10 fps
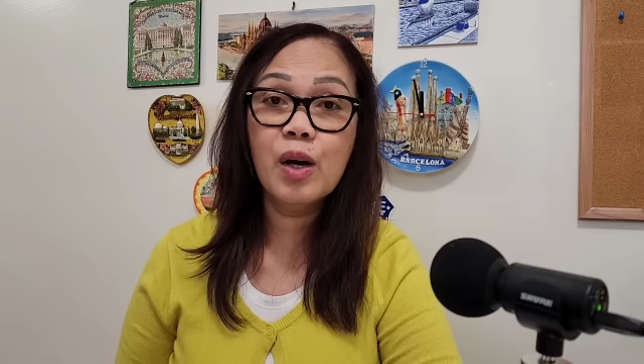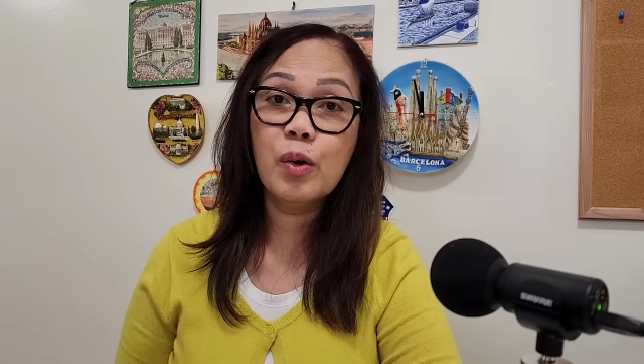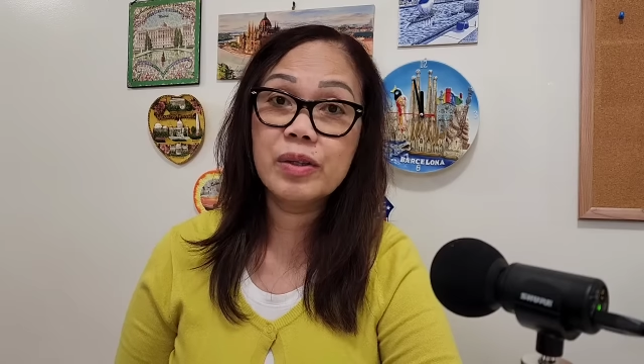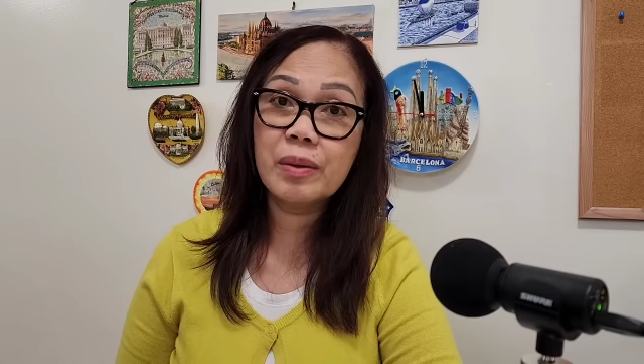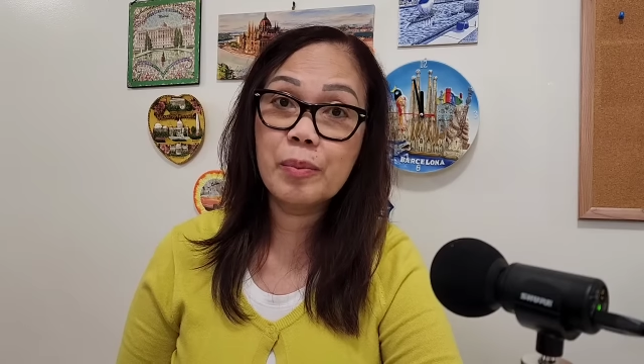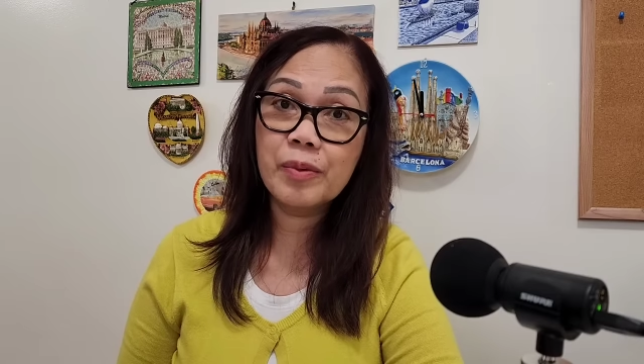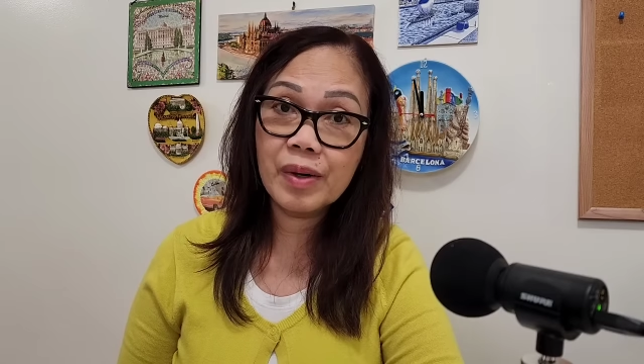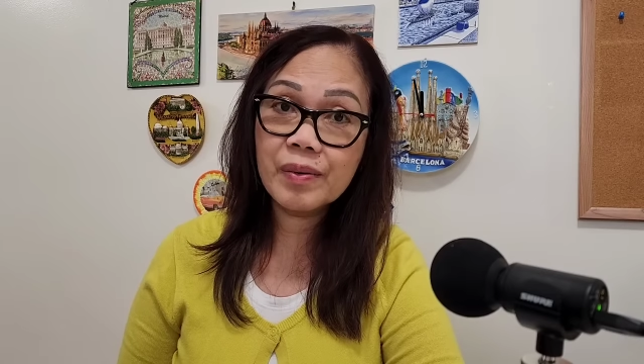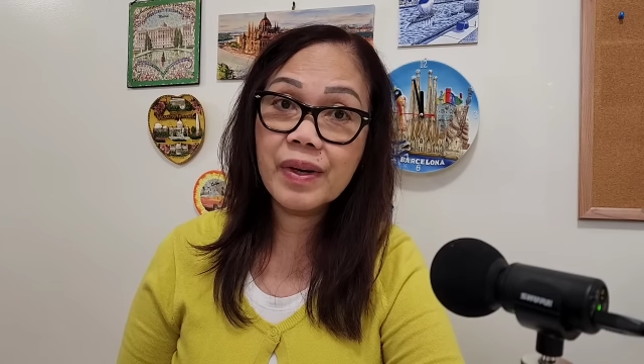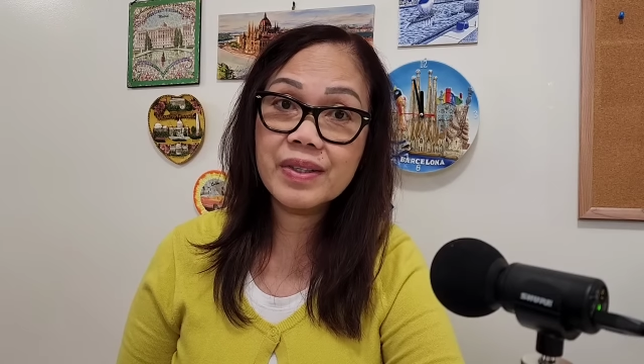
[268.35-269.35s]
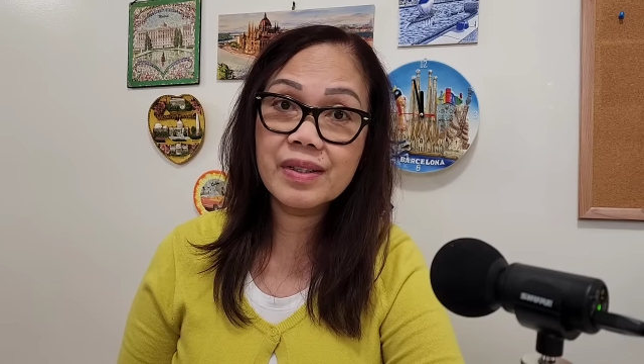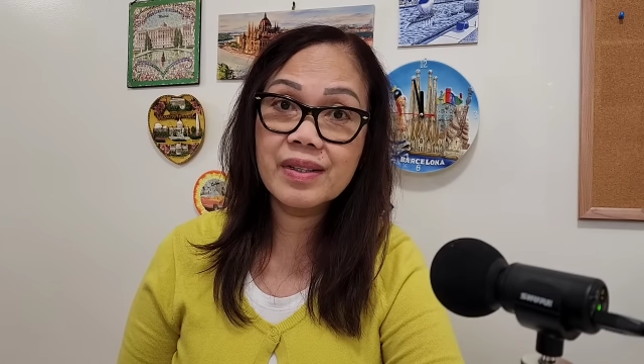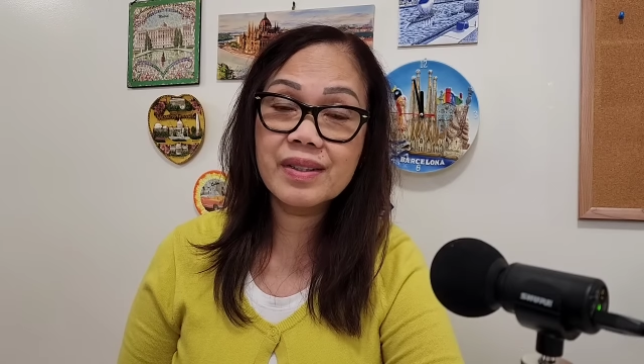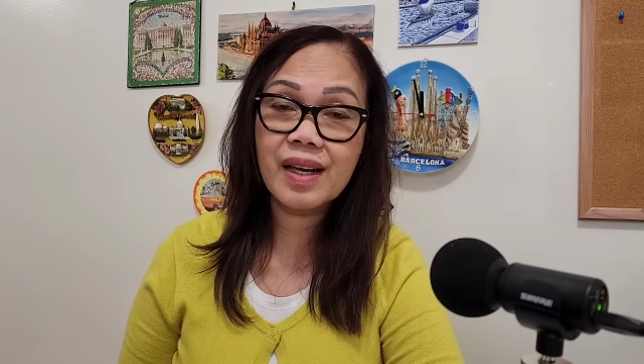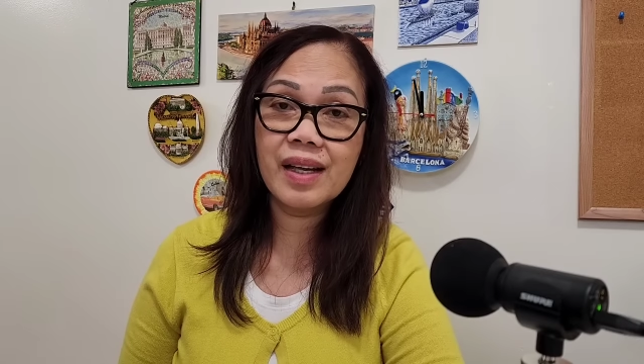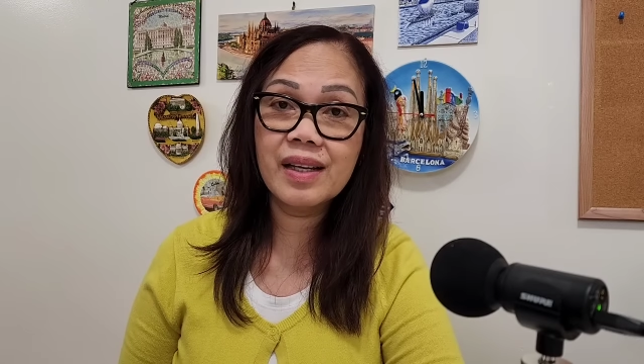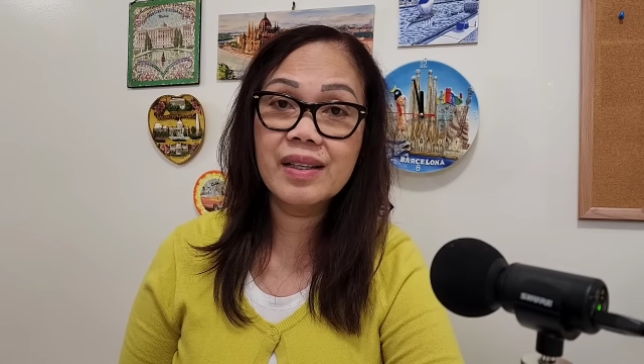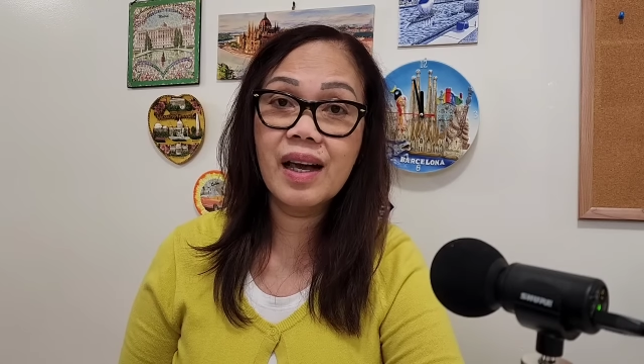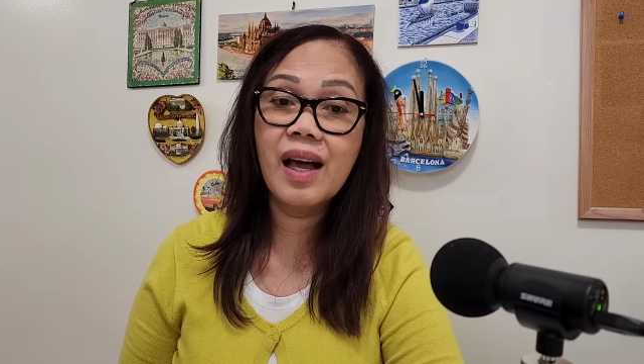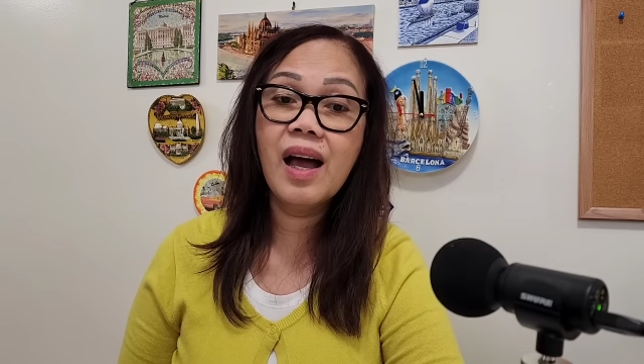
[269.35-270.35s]
o temporary residents sa
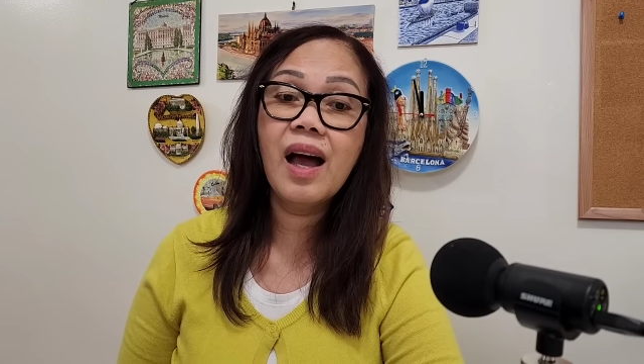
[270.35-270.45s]
Canada